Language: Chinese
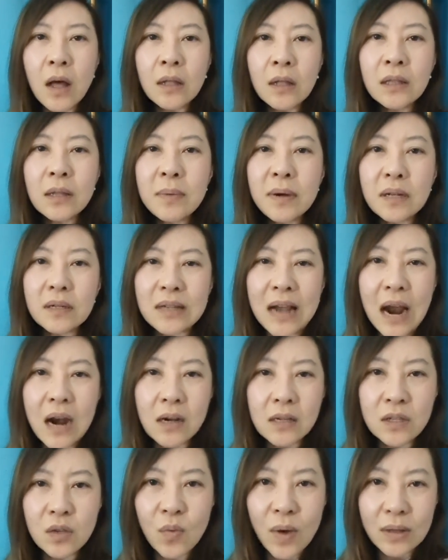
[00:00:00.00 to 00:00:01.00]
那么查尔
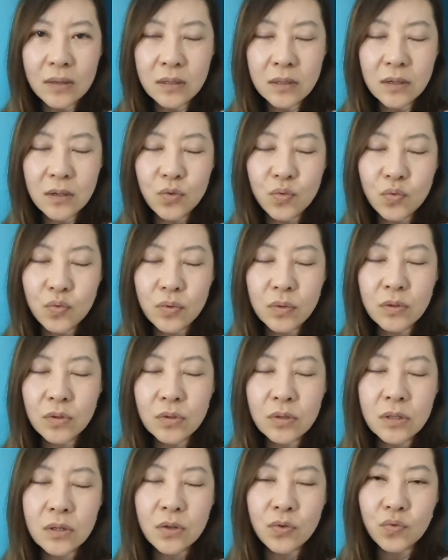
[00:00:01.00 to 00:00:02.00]
斯王子就
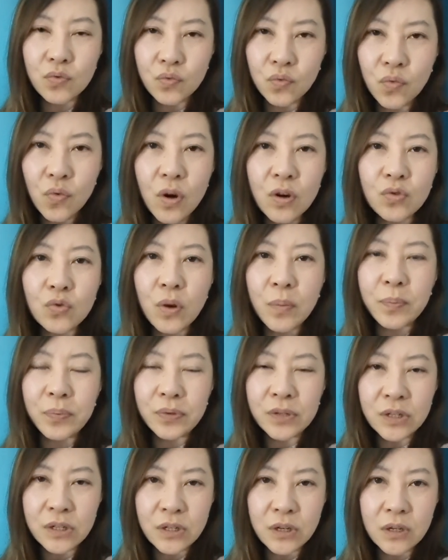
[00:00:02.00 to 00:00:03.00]
是如果说不
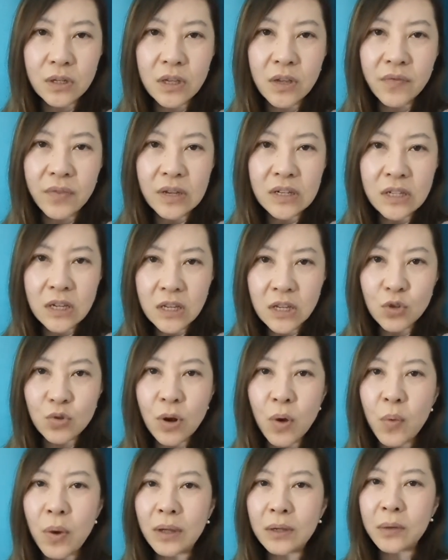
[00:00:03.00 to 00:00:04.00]
是因为身体
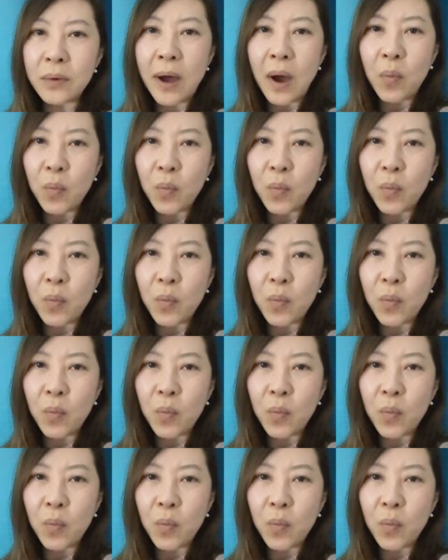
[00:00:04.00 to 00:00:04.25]
状况的话，